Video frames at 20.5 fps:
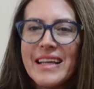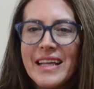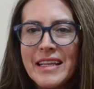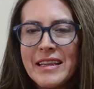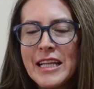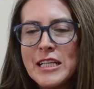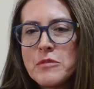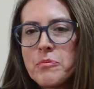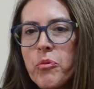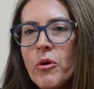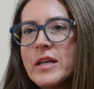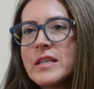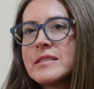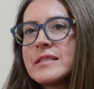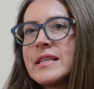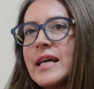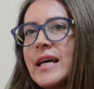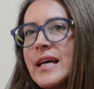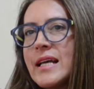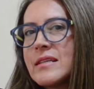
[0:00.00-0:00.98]
después
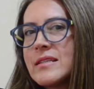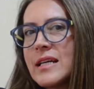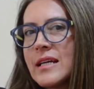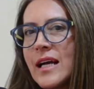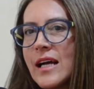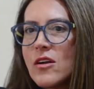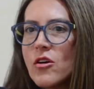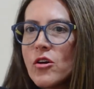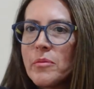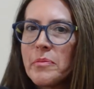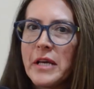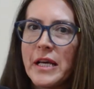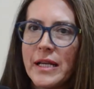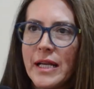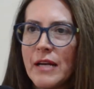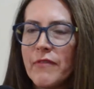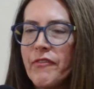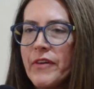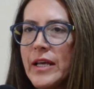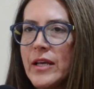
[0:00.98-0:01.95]
de ese calor viene
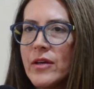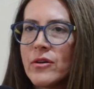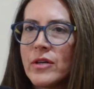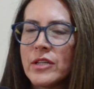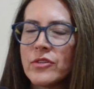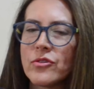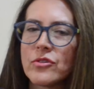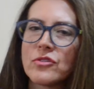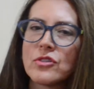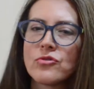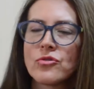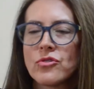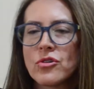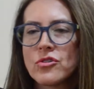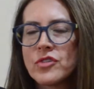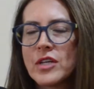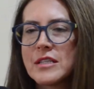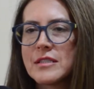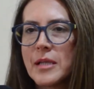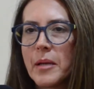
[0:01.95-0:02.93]
el frío, entonces uno
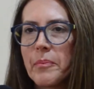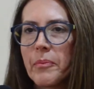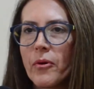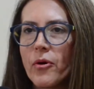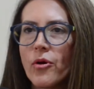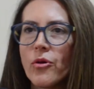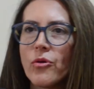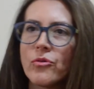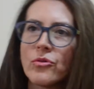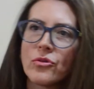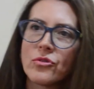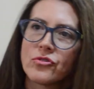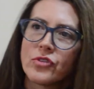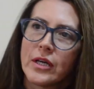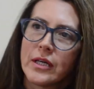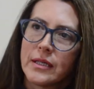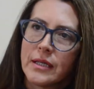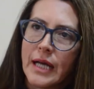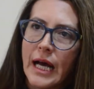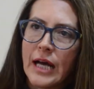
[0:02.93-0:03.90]
se destapó, uno
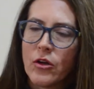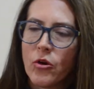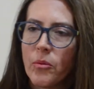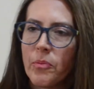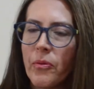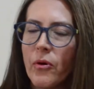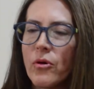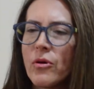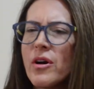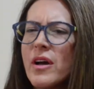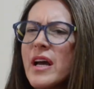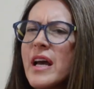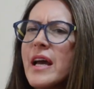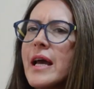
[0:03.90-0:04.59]
se arropó.